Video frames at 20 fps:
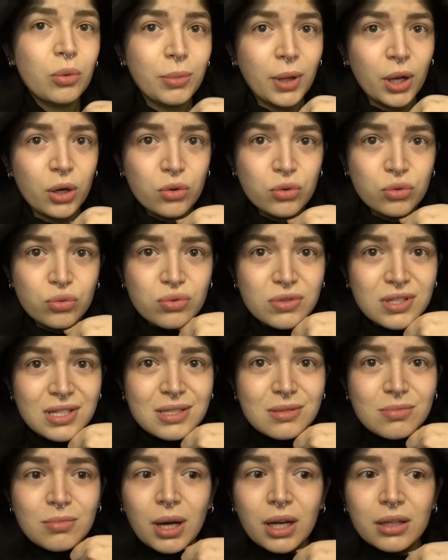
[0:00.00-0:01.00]
non mi hanno
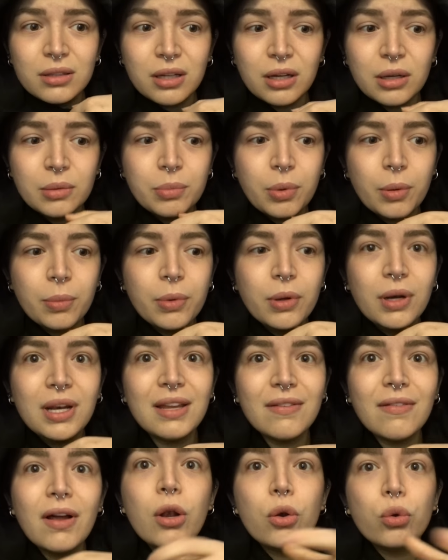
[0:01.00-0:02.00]
entusiasmata proprio a
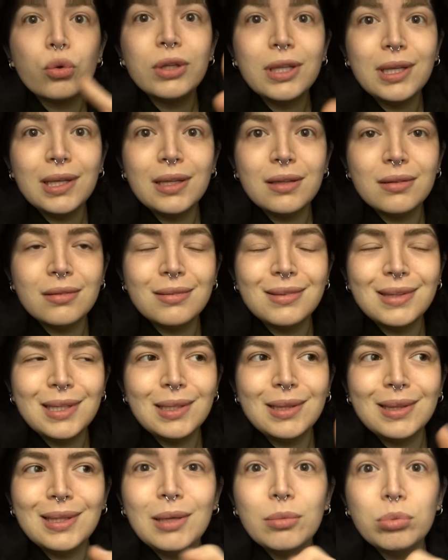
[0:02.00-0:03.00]
livello di,
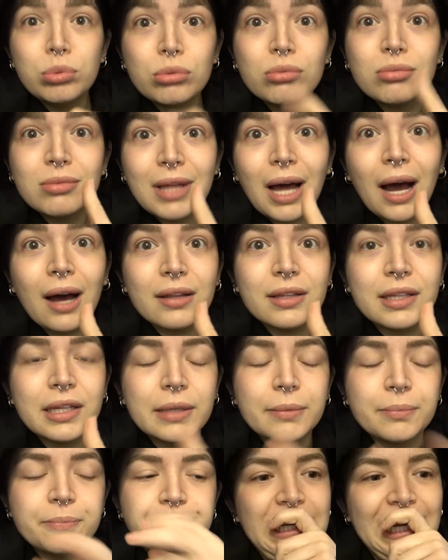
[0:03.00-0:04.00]
di, di
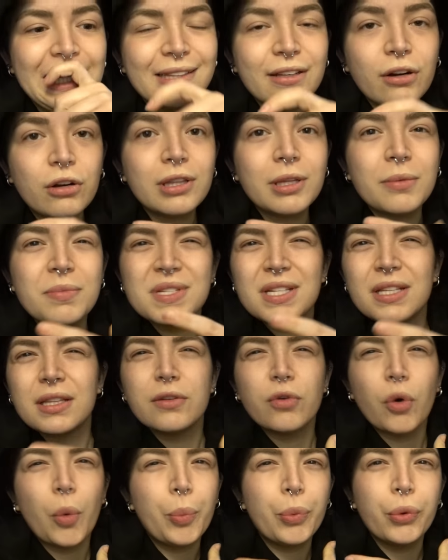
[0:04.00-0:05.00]
puntate le altre volte mi
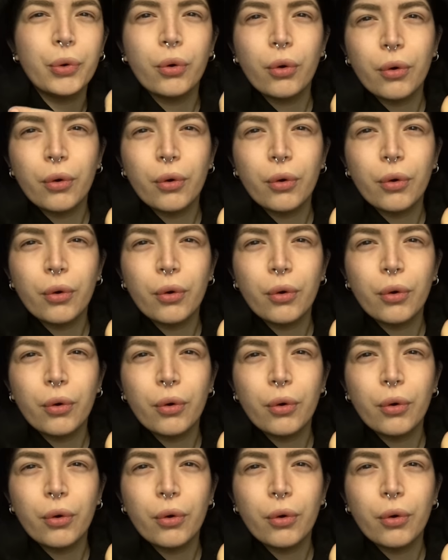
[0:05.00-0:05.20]
sentivo più